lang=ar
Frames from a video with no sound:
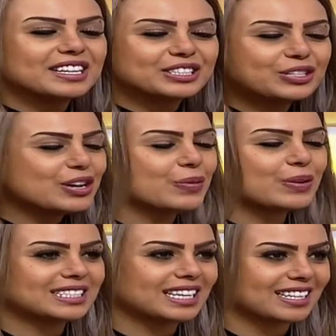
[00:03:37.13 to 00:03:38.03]
شنو
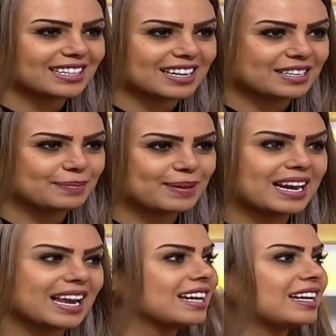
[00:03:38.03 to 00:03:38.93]
اول شغله طرت
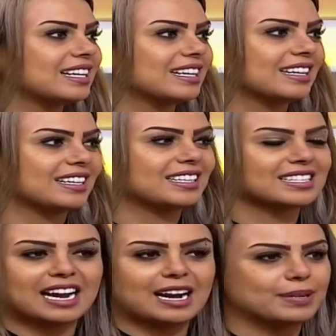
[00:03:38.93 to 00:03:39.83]
ببالها اللي اللي
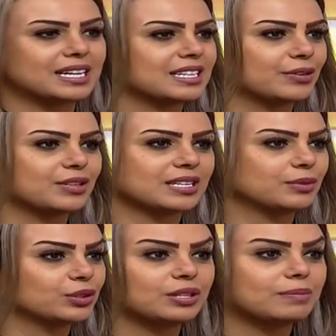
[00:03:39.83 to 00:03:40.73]
صاحب الاسد الناس
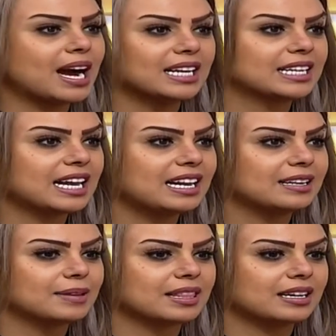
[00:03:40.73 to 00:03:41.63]
الموجودين ما حد قال
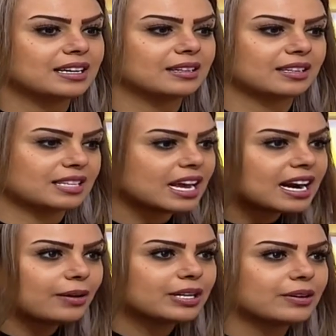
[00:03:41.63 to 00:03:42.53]
لي مثلا
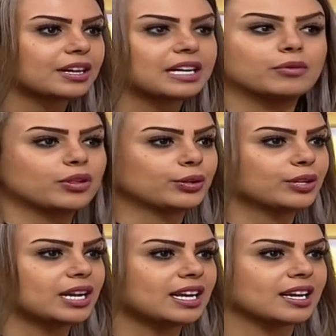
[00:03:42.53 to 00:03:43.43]
اخترع ولا اخر قاموا
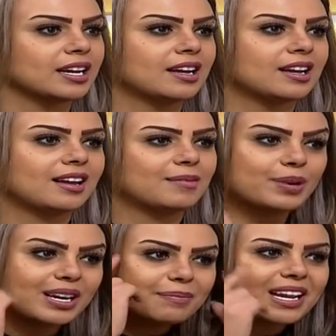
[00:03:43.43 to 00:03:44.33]
يضحكون علي
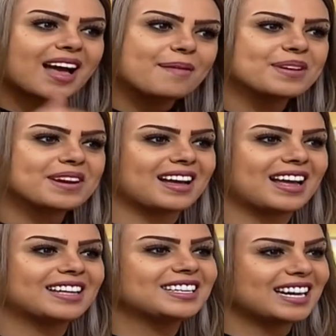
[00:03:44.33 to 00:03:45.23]
مخي بالكاميرا
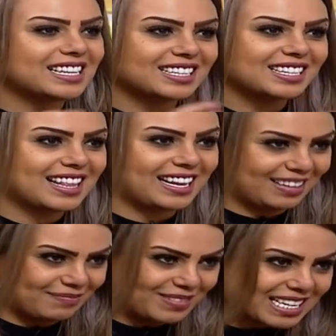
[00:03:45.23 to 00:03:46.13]
ادري الاسد اذا
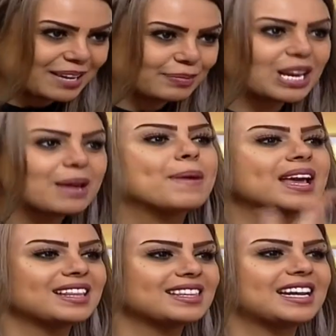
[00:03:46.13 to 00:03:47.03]
مسك بشيء ما
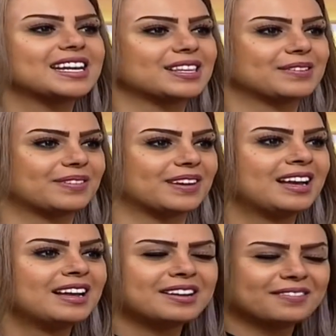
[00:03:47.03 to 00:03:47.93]
يهده لنا انتفى
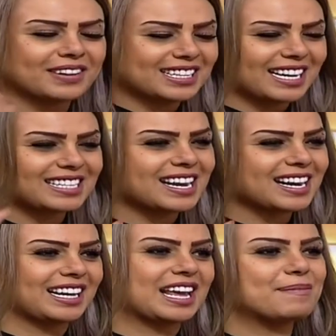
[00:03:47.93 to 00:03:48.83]
فكنت قاعد
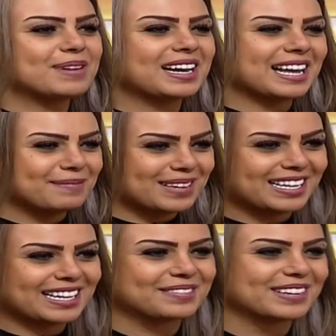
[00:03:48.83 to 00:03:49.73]
اصرخ الكاميرا
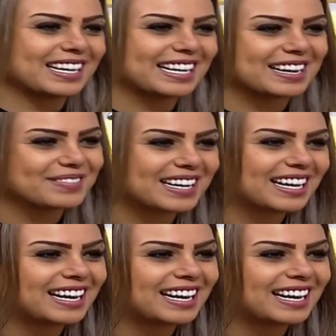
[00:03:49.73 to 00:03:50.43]
الكاميرا الكاميرا الكاميرا